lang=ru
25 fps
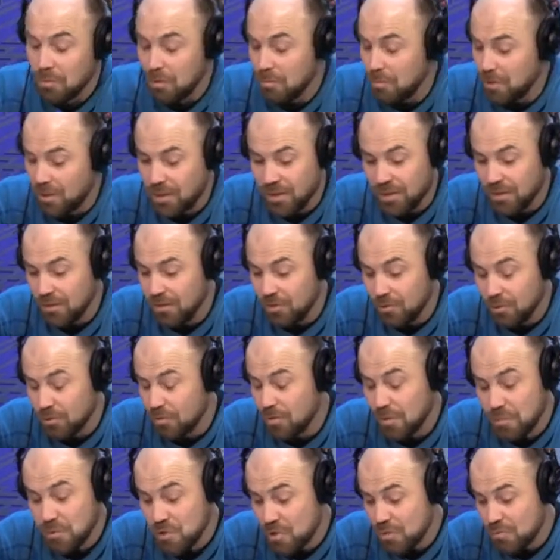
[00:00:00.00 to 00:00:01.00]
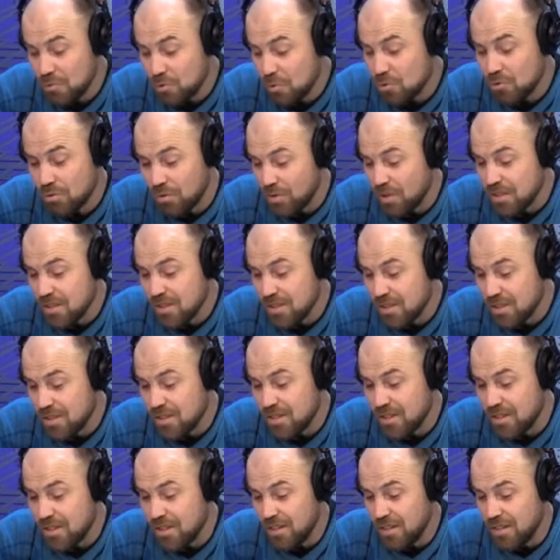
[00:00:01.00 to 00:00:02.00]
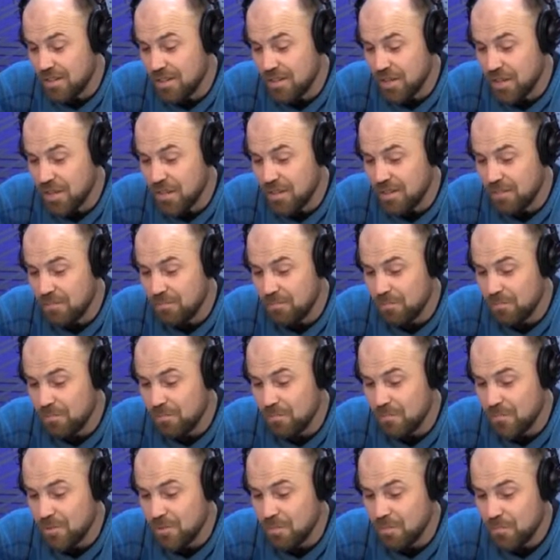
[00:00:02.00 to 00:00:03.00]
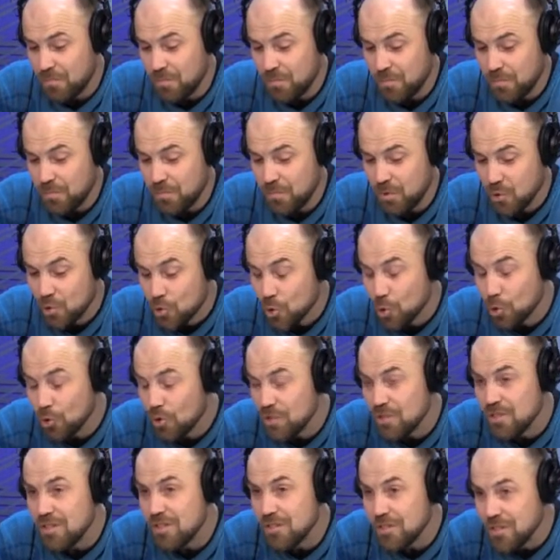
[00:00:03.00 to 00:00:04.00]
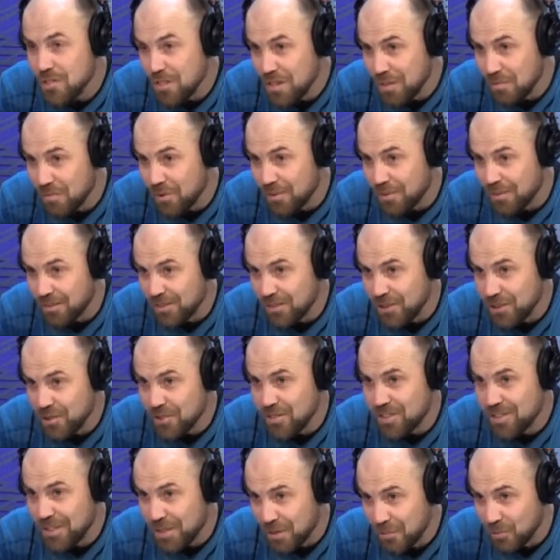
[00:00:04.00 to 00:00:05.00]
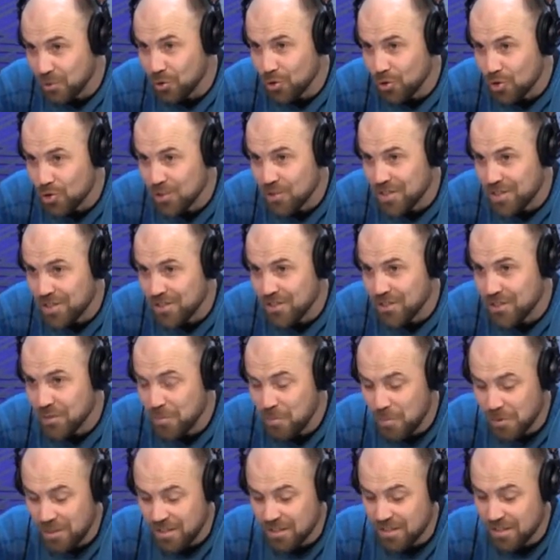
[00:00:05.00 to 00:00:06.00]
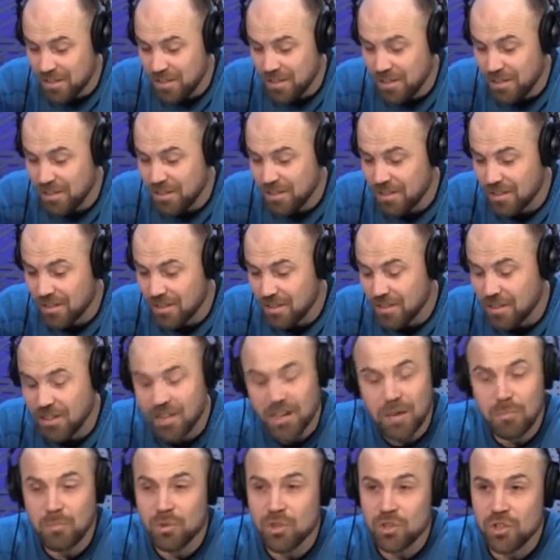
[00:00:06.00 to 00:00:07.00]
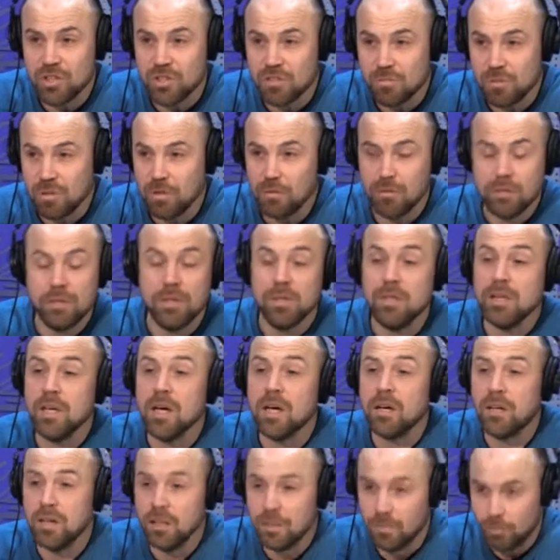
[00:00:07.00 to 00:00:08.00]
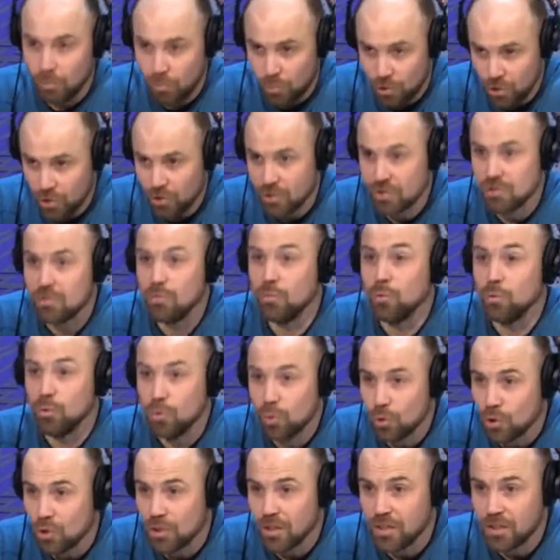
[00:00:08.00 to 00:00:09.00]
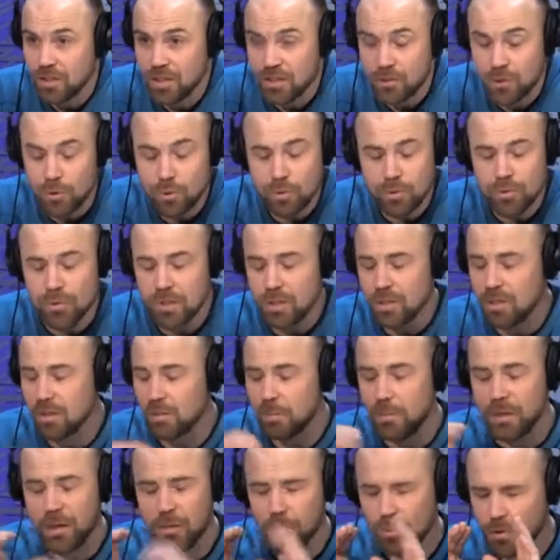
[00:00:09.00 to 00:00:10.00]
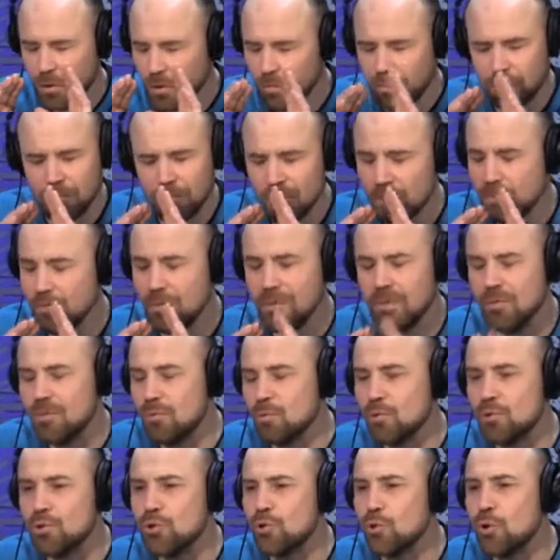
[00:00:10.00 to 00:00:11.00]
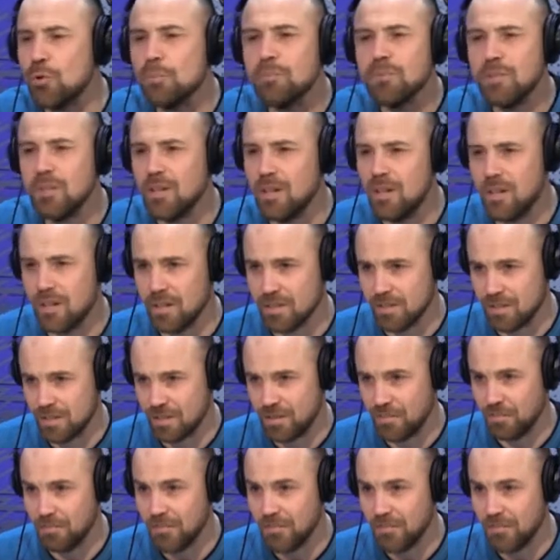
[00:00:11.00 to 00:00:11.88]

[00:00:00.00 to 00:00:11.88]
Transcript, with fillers: Михайловна, вот вообще все, что касается э, пенсионной системы и схемы начисления пенсий, э, для большинства людей, я к этому большинству тоже отношусь, это прям вот, извините уж, темный лес.